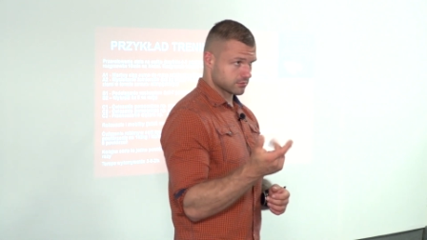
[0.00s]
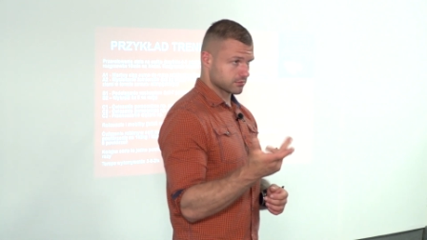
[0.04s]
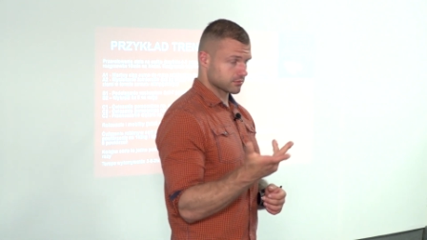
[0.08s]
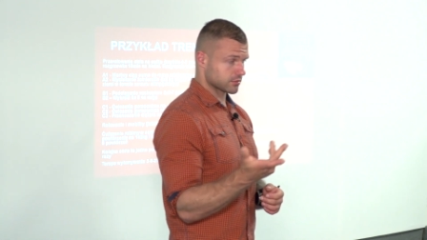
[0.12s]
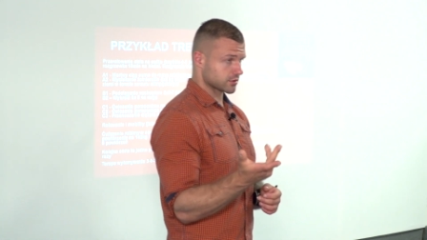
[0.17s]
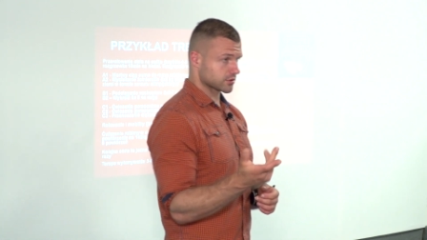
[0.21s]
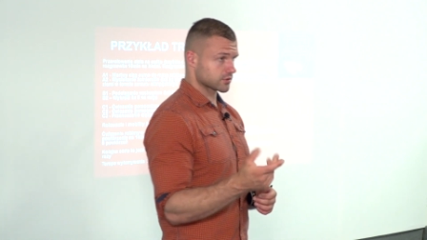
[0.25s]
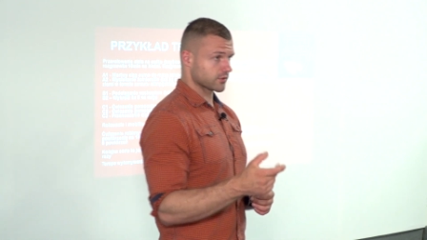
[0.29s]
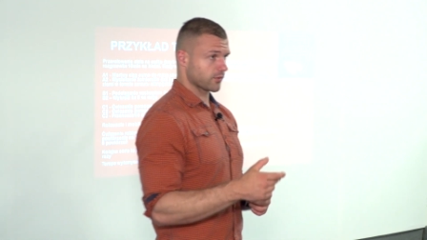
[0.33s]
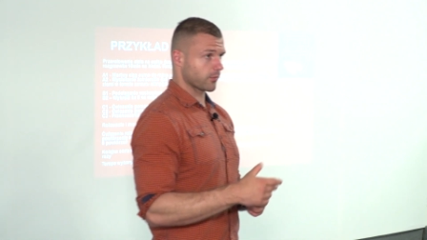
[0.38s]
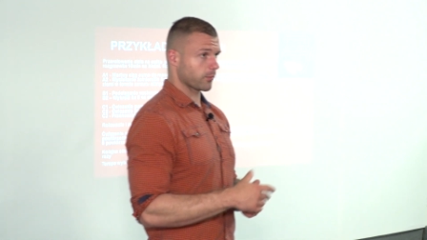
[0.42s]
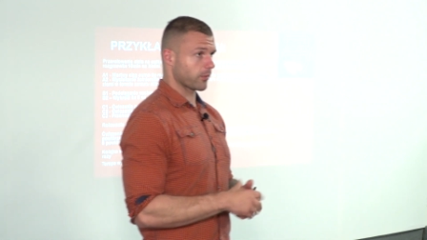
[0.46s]

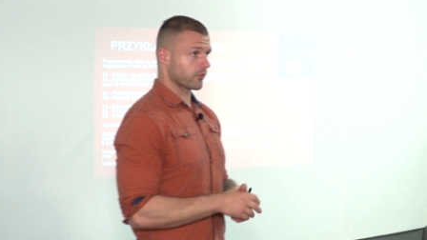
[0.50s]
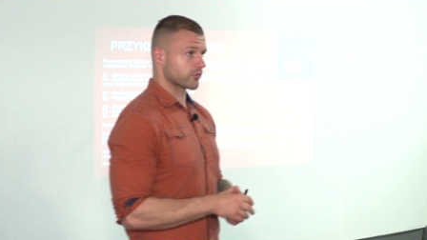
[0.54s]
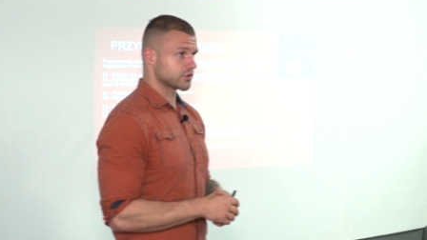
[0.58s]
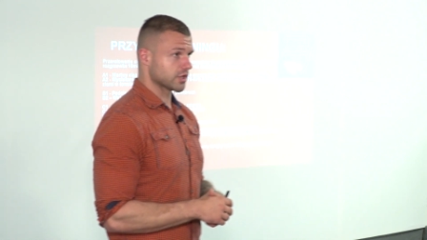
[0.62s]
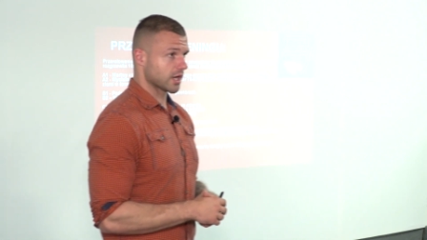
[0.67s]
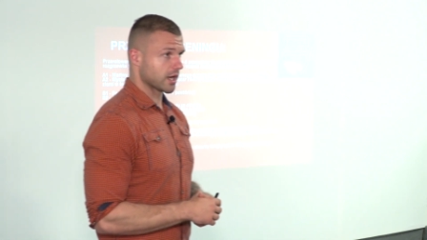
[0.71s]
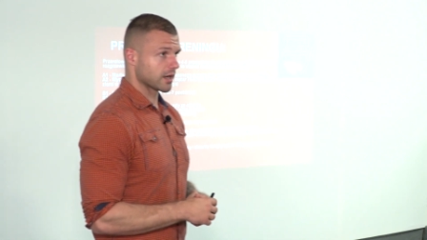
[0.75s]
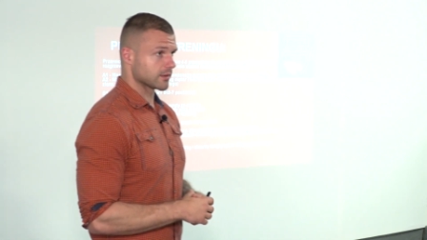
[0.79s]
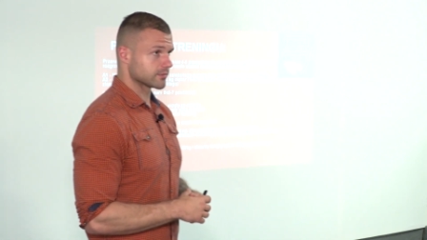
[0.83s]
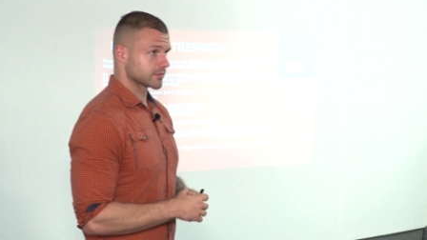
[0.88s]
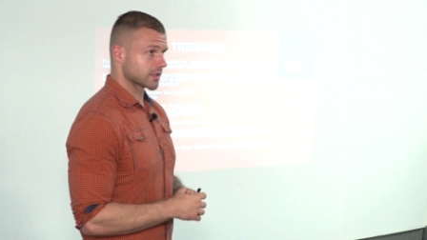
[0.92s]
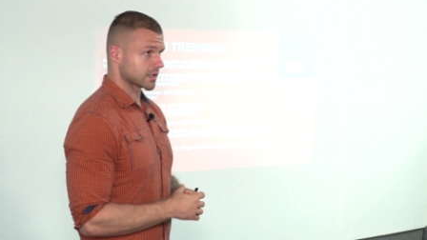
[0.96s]
to co
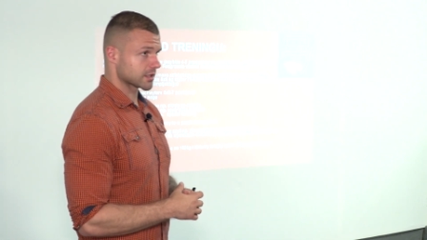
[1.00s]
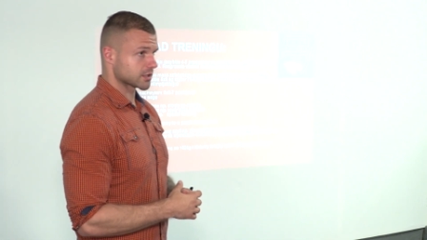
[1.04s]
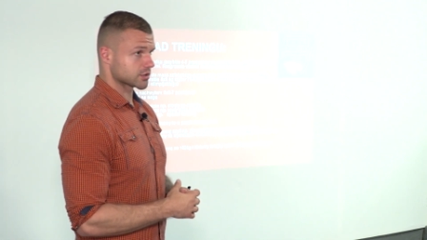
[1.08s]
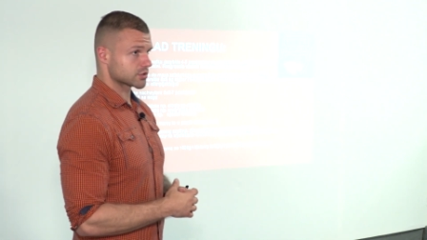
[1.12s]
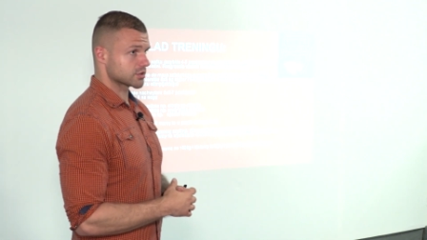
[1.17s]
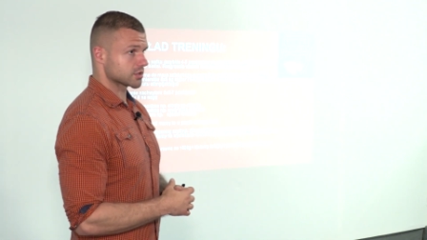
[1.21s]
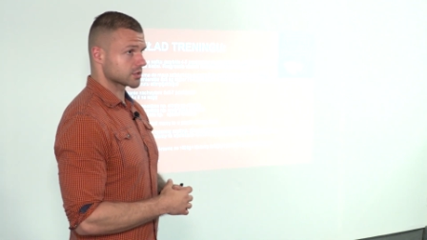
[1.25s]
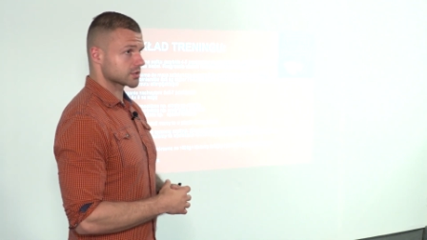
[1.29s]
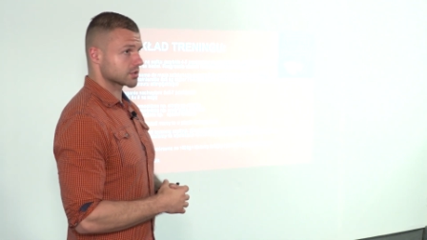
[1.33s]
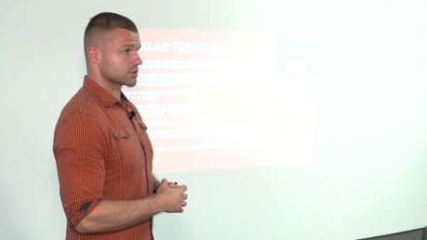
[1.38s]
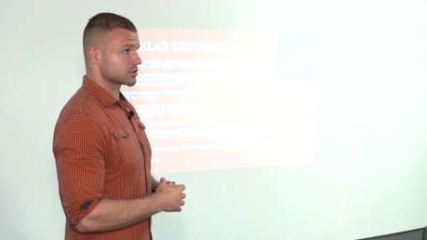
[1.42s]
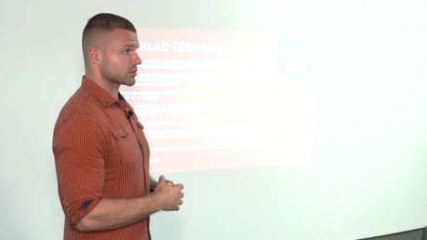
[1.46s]
powiedziałem, tak,
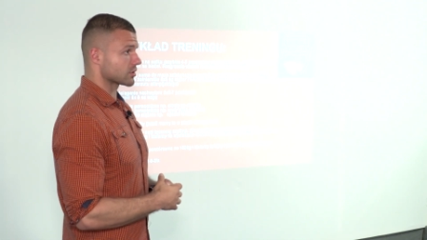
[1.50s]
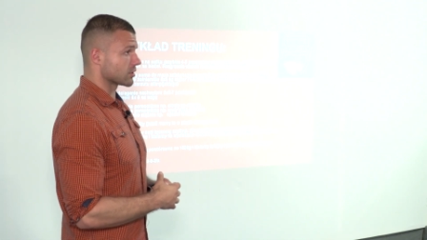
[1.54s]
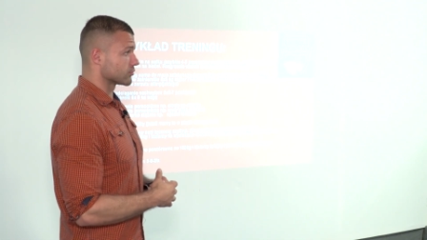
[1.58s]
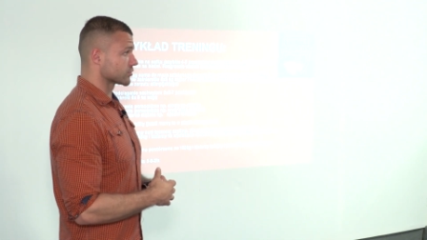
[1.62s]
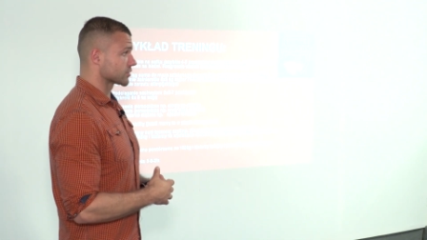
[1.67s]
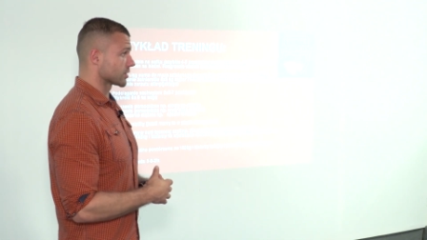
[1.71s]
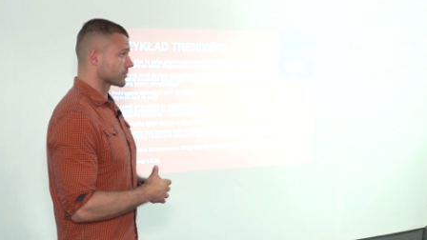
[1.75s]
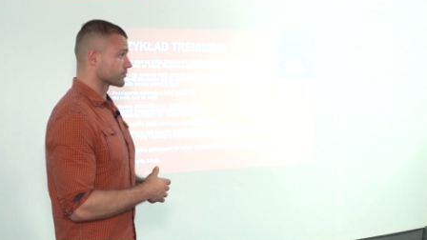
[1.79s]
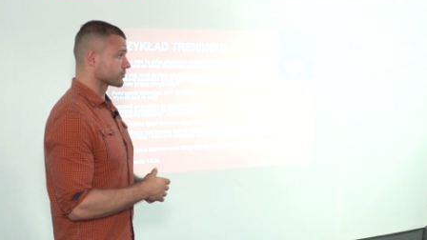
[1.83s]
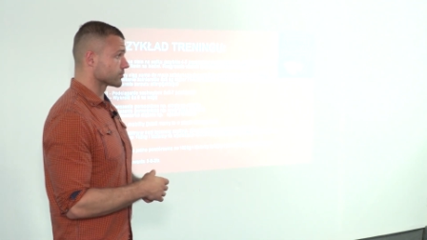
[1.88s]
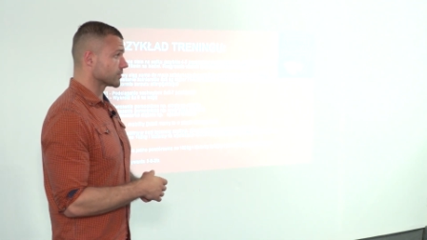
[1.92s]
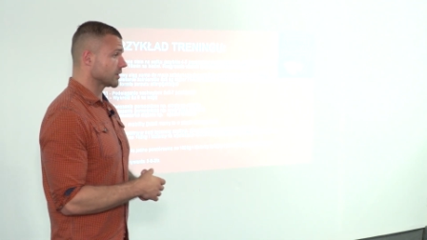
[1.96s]
jeżeli chcecie komuś
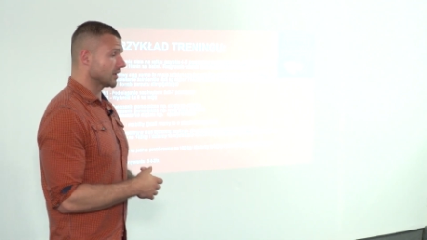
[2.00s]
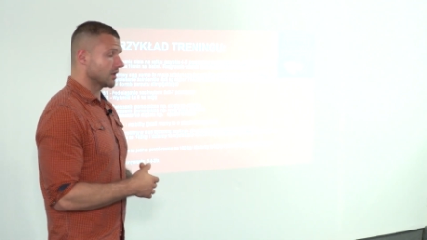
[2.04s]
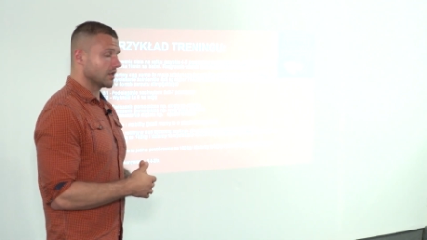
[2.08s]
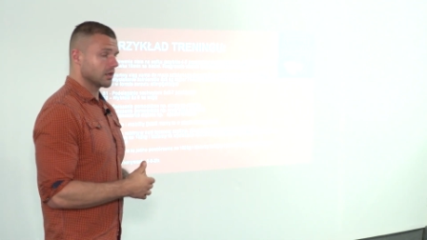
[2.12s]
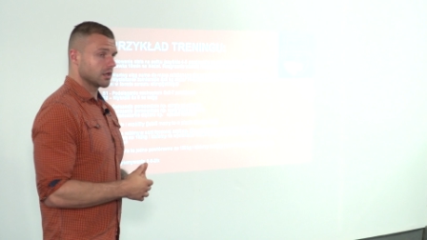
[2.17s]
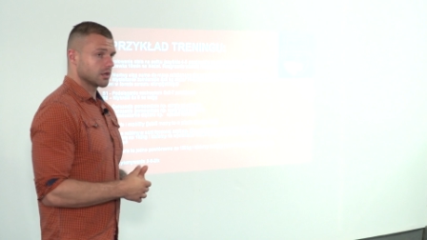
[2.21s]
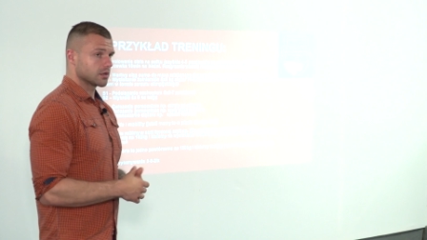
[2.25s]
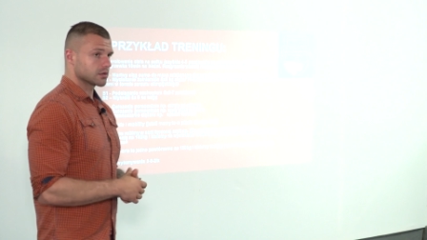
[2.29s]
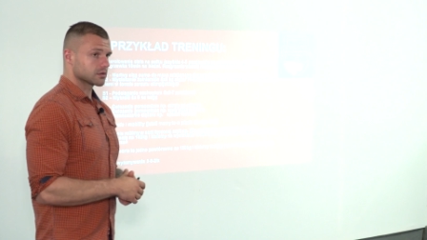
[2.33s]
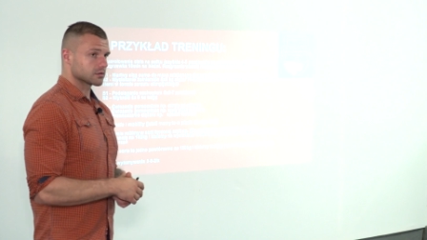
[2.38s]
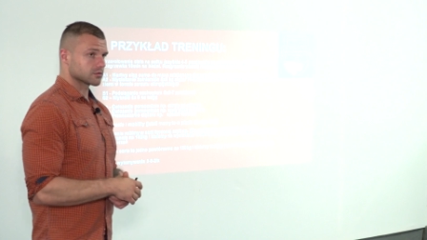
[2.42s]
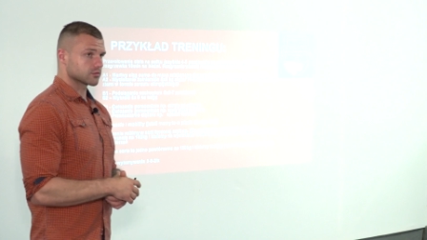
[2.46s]
tam
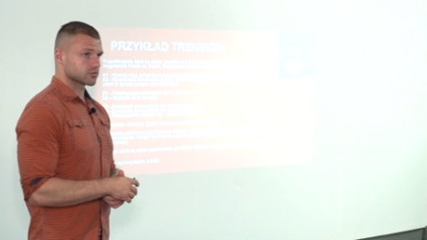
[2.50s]
no,